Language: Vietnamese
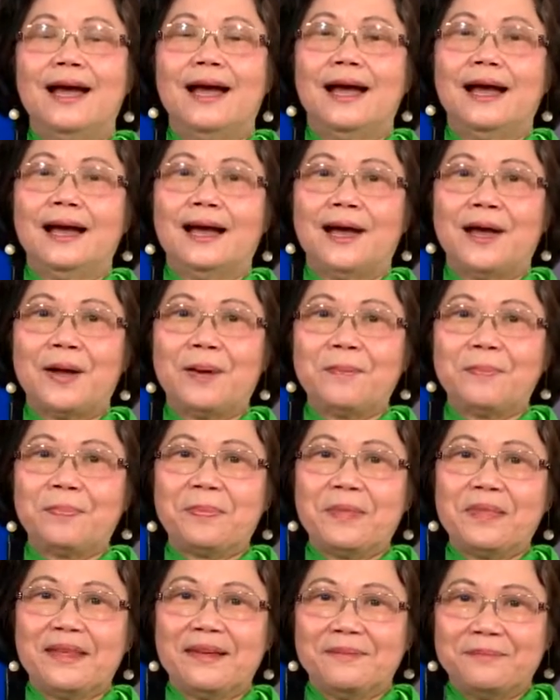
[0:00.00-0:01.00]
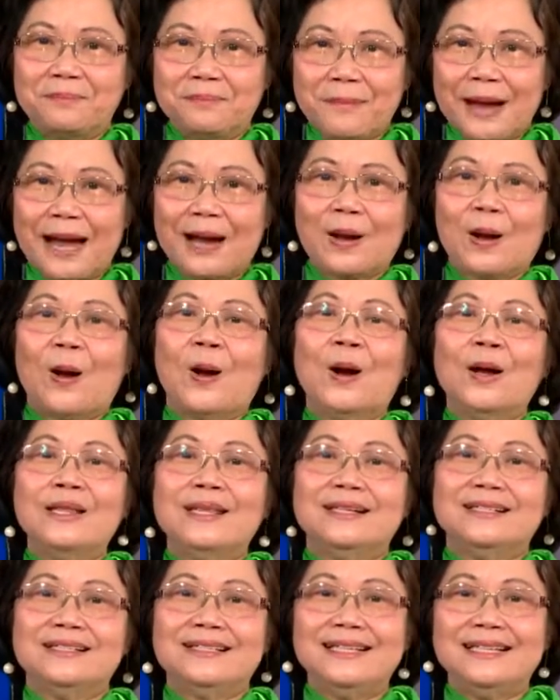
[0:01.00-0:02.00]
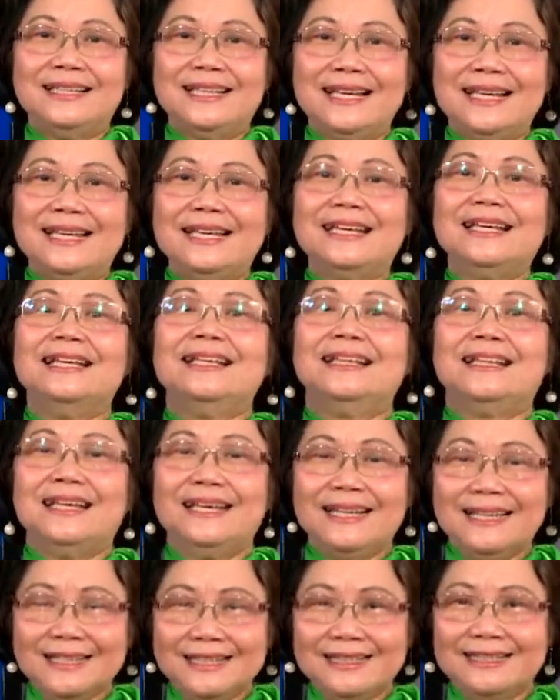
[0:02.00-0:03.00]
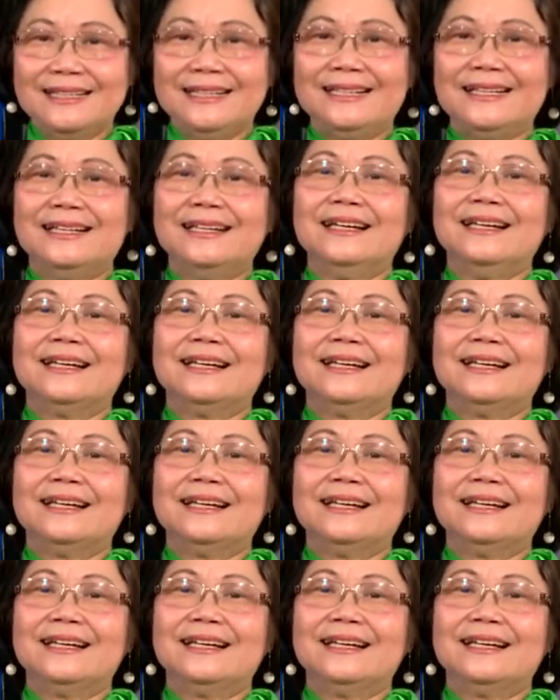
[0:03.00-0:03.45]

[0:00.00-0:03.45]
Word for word: à, mà có những city thì người